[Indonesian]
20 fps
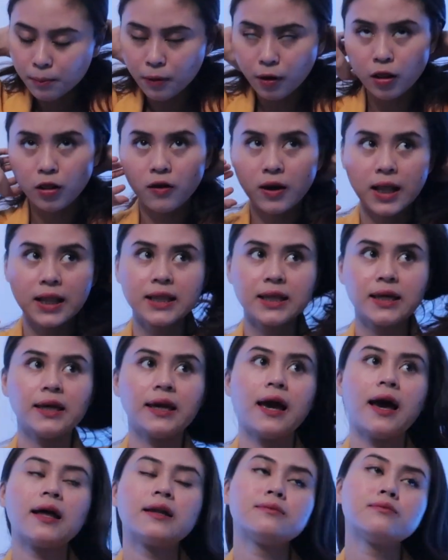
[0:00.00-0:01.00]
kalau
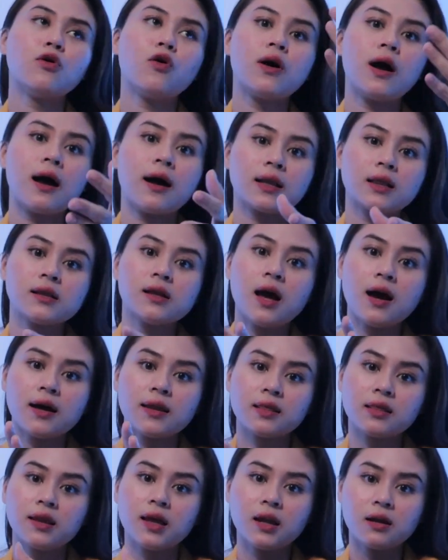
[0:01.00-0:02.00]
kalian mau
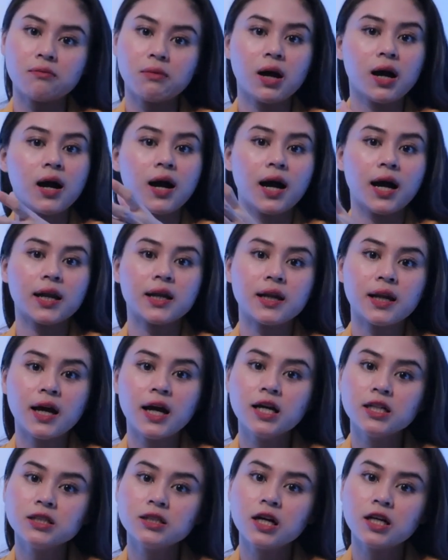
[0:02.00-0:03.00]
nganget-ngangetin
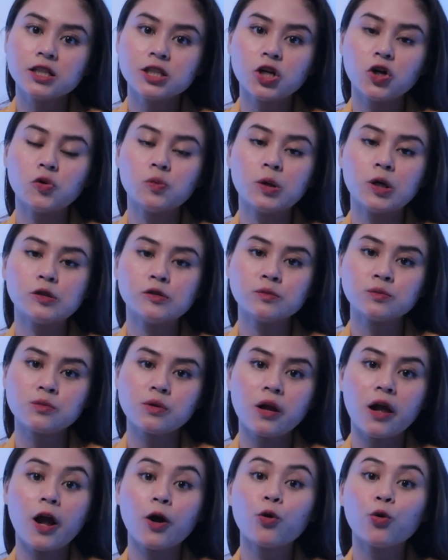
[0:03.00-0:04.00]
makanan atau mau
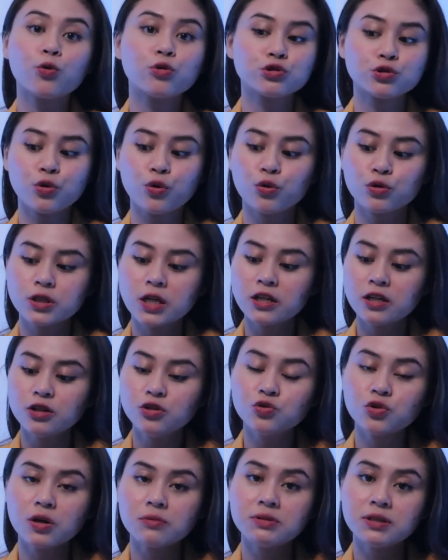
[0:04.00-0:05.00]
kayak kukus-kukusan
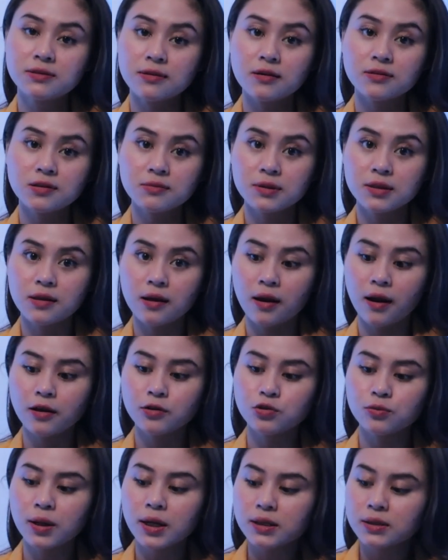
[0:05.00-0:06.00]
juga bisa
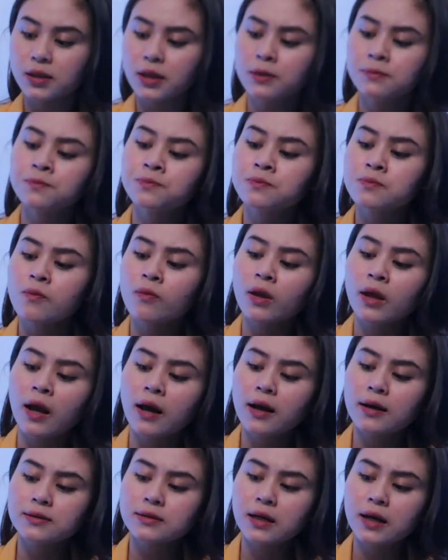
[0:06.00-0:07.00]
sebenarnya cuma ini
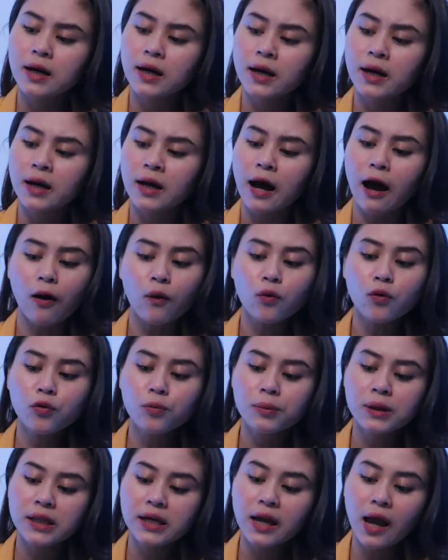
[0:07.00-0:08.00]
uh,
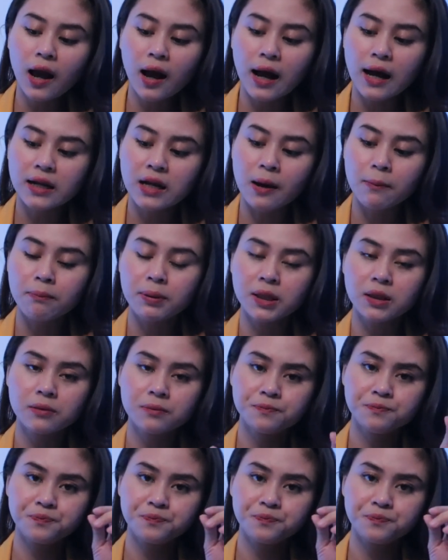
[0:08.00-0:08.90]
aku beli yang nggak dapet